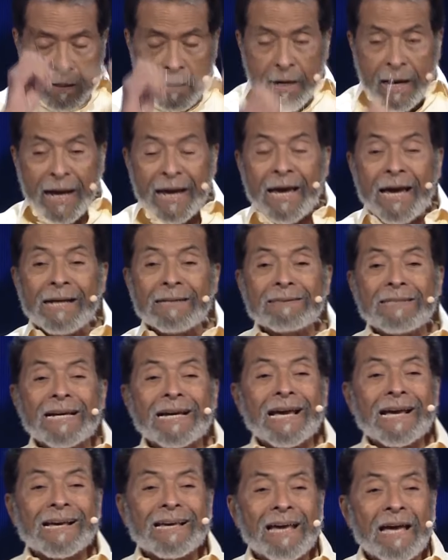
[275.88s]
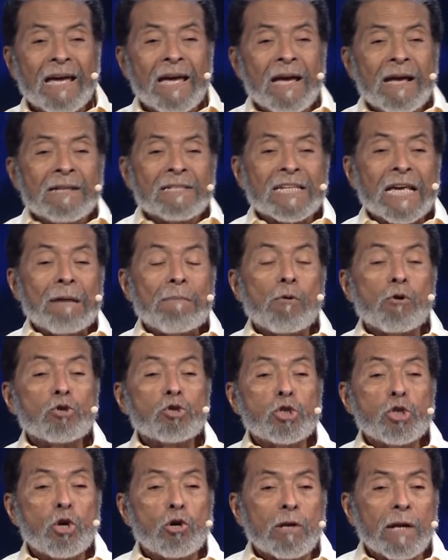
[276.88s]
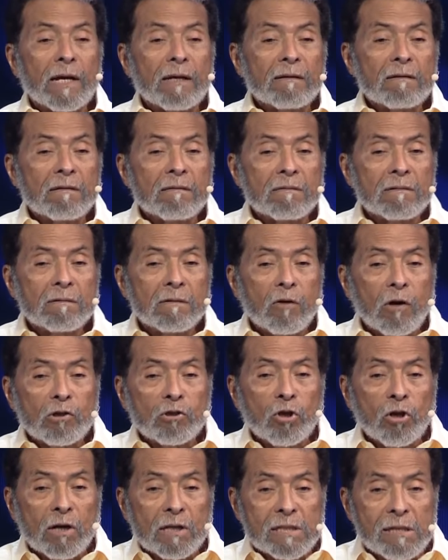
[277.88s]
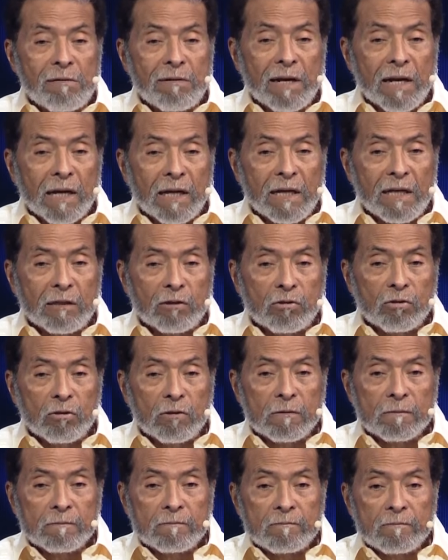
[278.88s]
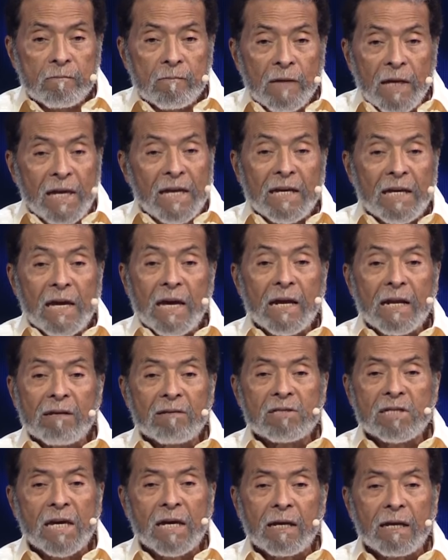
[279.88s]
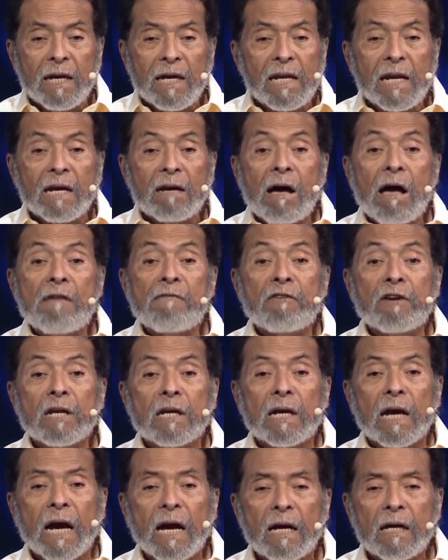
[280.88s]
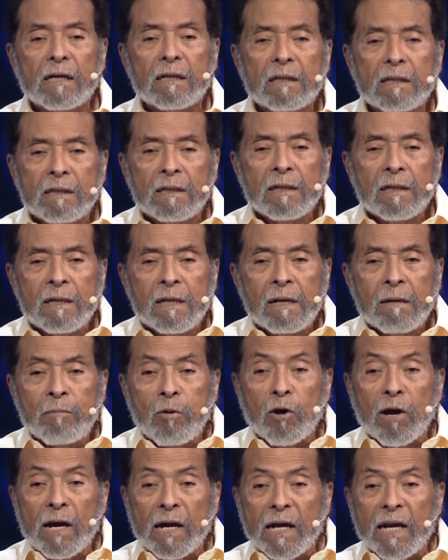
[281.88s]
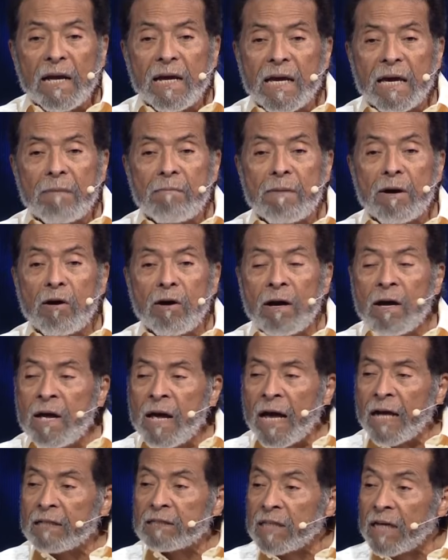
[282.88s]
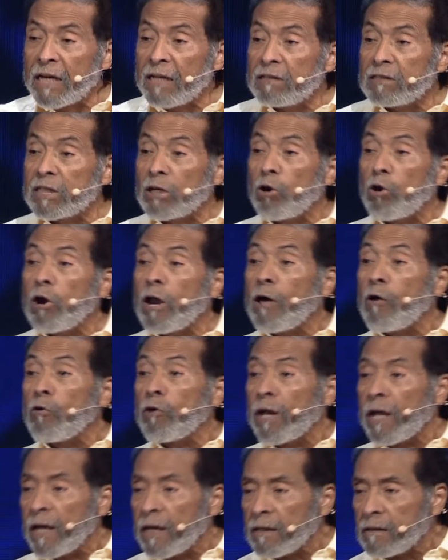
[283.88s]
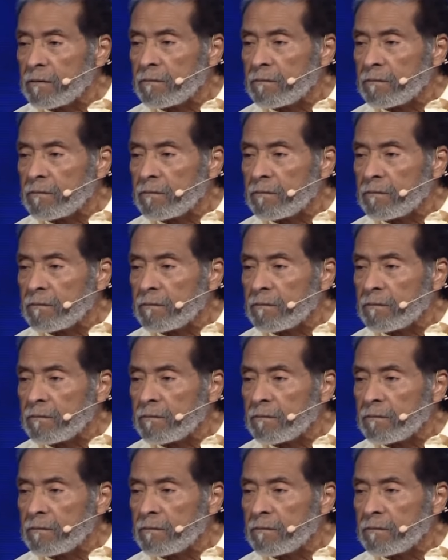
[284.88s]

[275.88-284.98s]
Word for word: hay gente que, se emocionan cuando reciben a Cristo y quieren ir a África, porque creen que es mejor estar entre los leones.